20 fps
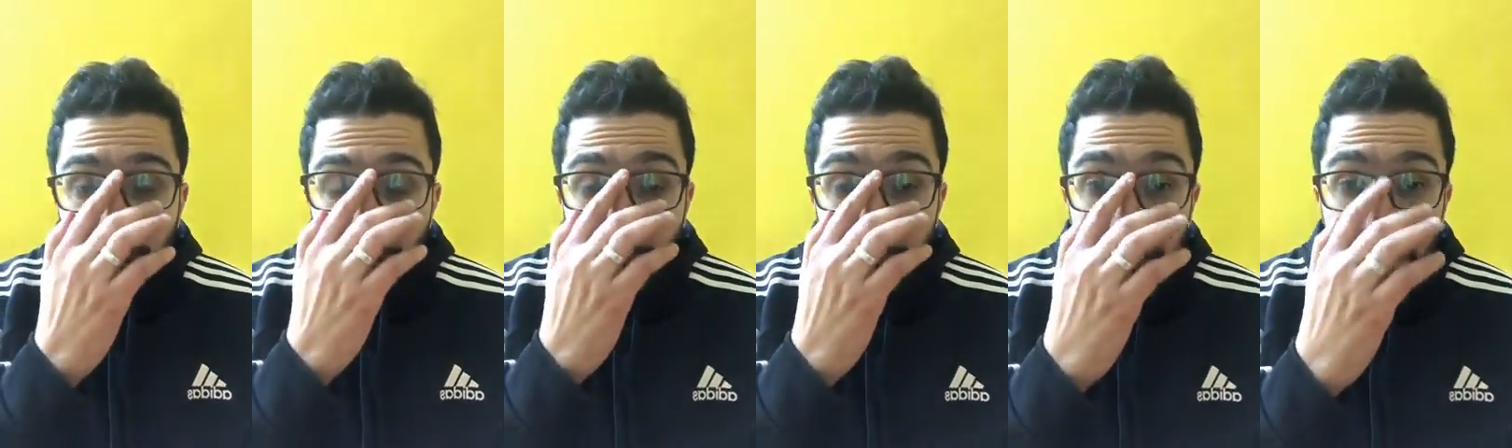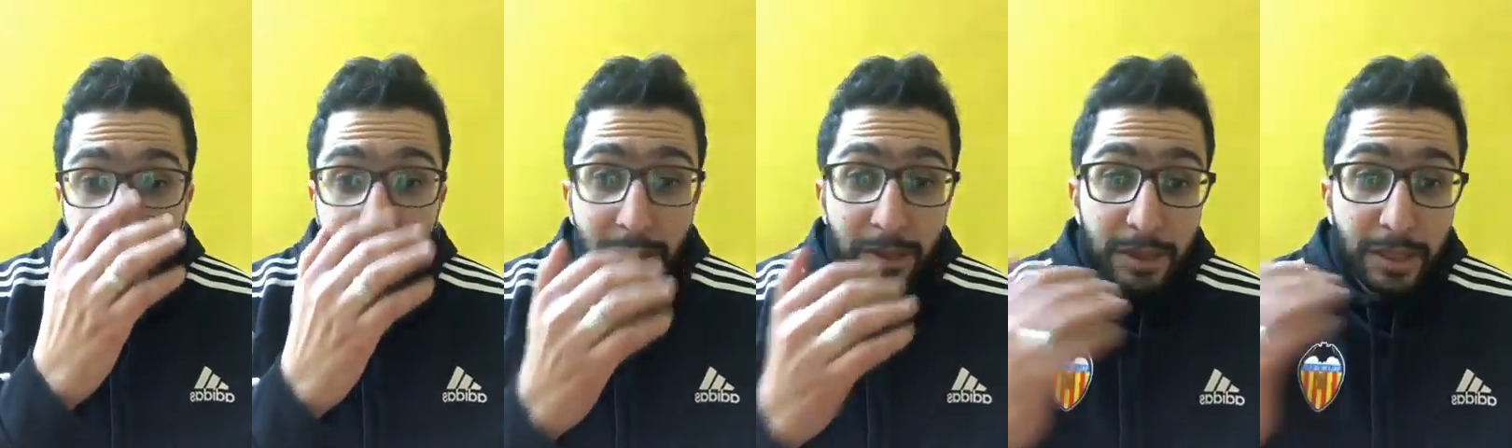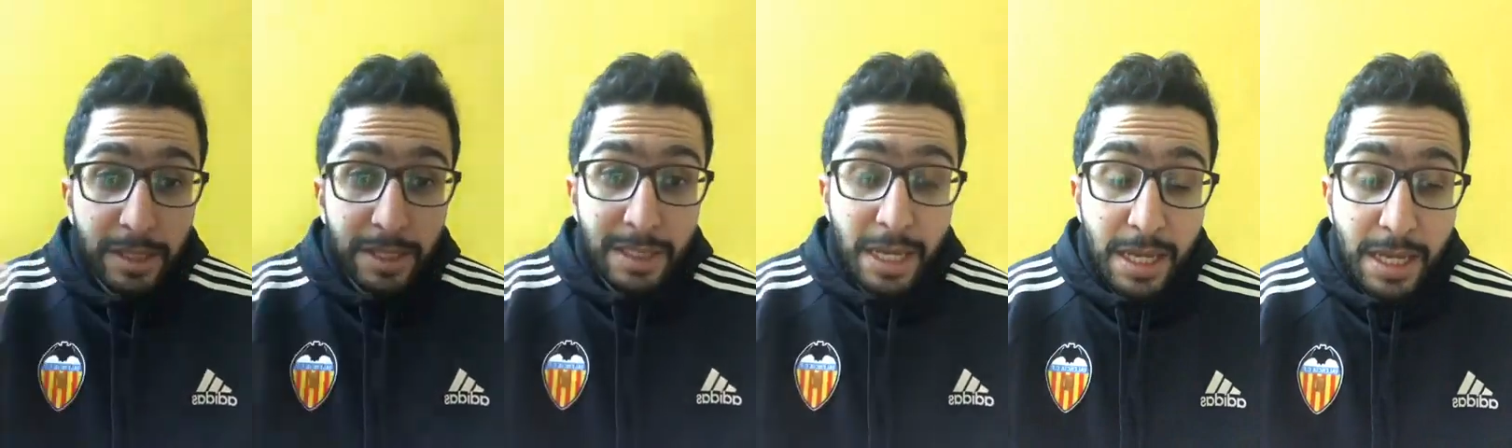كان
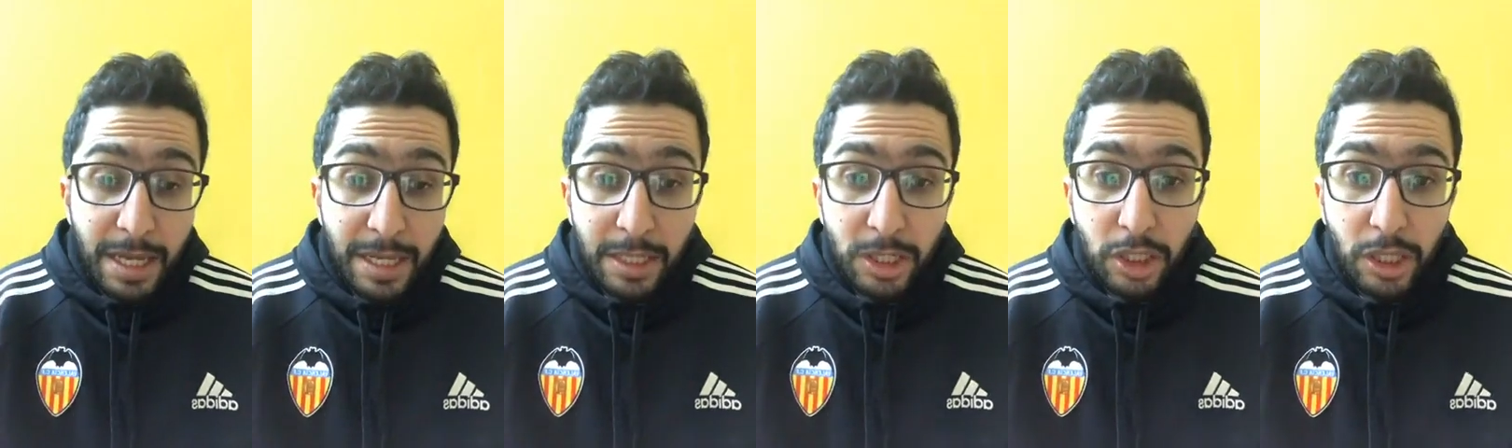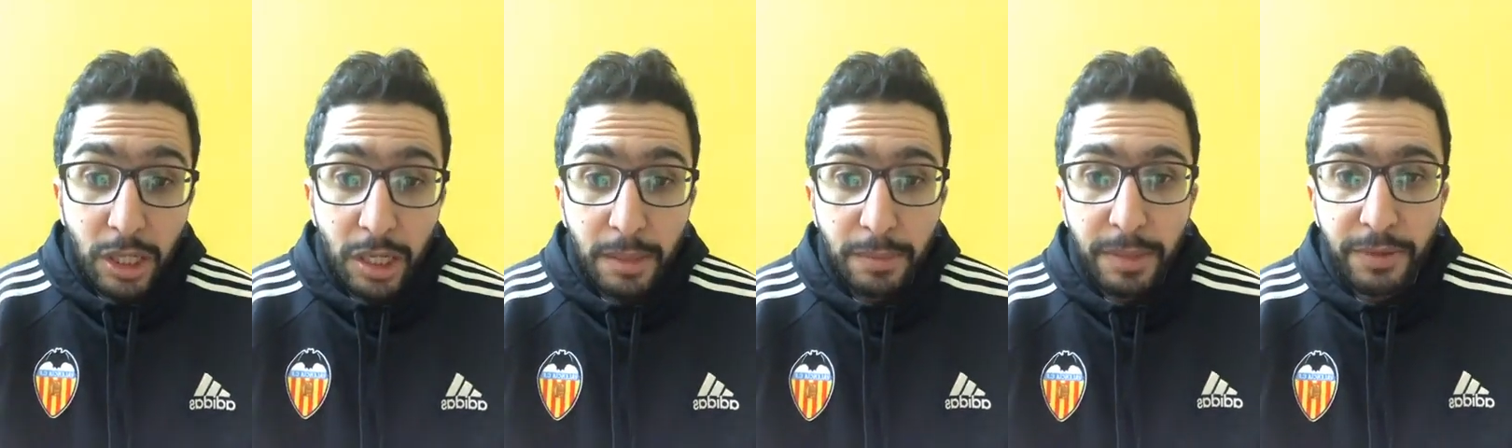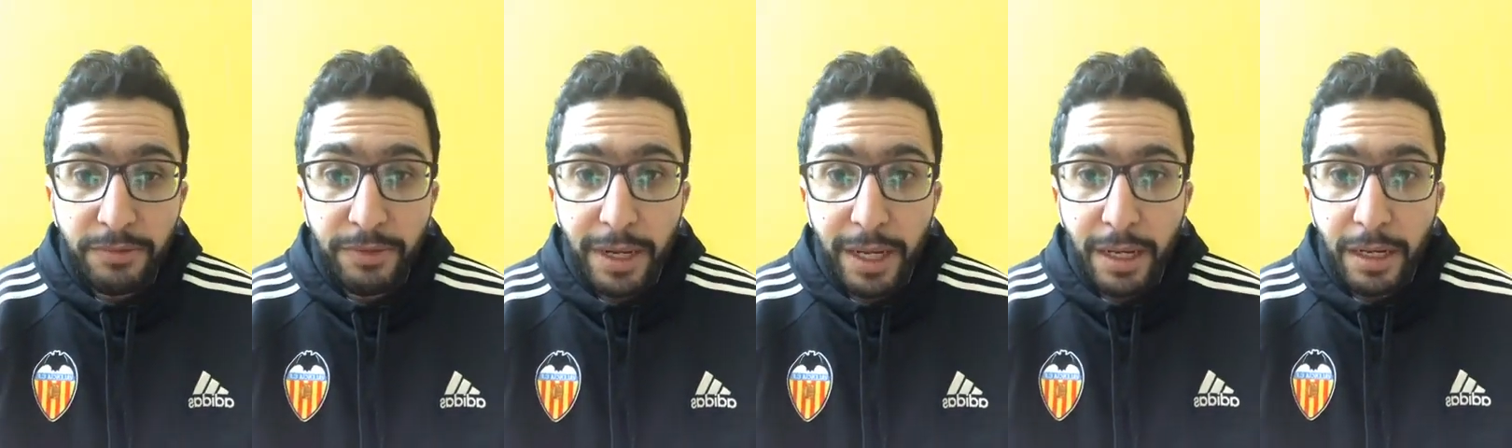تريزيجيه كان اشترك
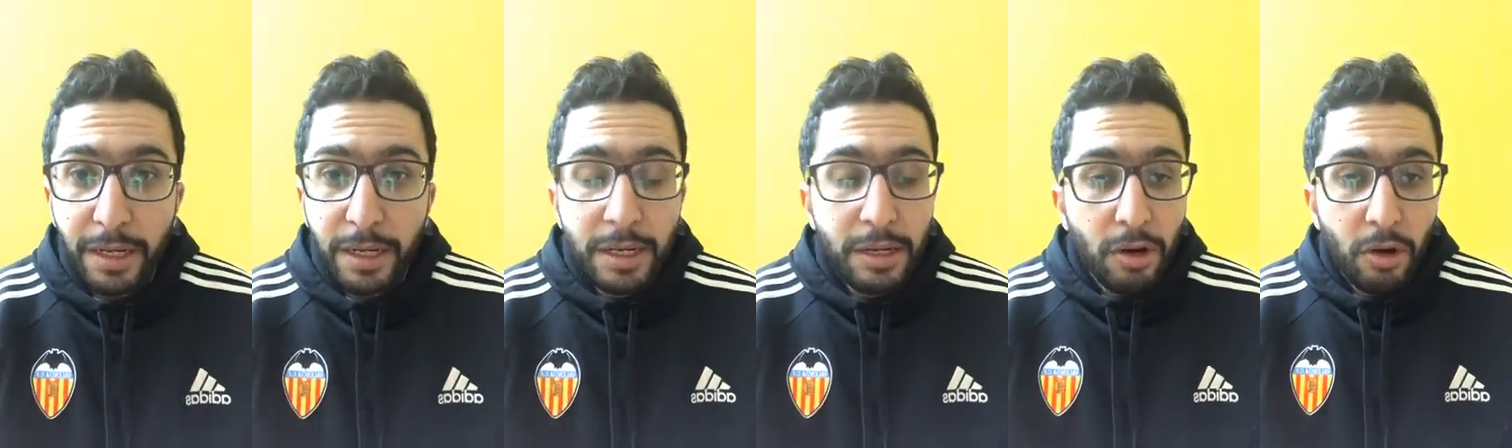بالفعل